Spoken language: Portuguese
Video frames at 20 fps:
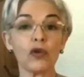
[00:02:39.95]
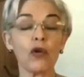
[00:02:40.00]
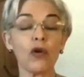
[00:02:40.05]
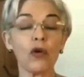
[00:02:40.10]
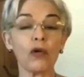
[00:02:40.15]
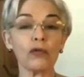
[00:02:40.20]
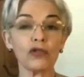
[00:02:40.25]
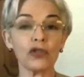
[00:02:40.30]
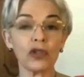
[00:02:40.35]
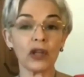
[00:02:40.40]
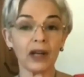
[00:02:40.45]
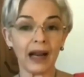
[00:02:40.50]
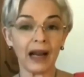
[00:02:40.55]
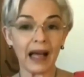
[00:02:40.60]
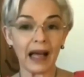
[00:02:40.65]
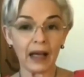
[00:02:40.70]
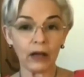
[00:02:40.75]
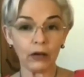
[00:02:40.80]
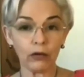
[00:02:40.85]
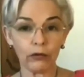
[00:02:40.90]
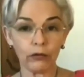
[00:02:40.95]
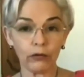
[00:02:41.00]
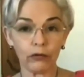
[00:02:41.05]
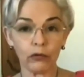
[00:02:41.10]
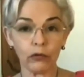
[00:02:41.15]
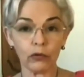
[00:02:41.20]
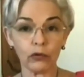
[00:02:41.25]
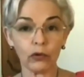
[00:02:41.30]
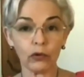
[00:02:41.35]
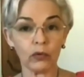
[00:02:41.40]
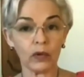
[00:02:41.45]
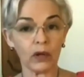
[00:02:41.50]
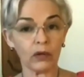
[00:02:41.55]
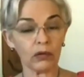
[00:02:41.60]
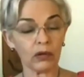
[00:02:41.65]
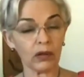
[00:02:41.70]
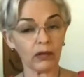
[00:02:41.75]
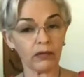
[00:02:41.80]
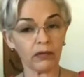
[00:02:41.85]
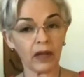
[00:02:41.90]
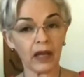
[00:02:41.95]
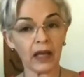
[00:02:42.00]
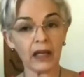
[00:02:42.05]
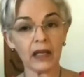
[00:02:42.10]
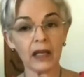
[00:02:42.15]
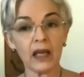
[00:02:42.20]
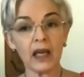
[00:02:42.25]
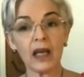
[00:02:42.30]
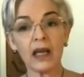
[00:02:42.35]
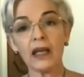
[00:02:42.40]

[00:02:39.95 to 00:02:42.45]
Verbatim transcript: congelar o fundo no ano que vem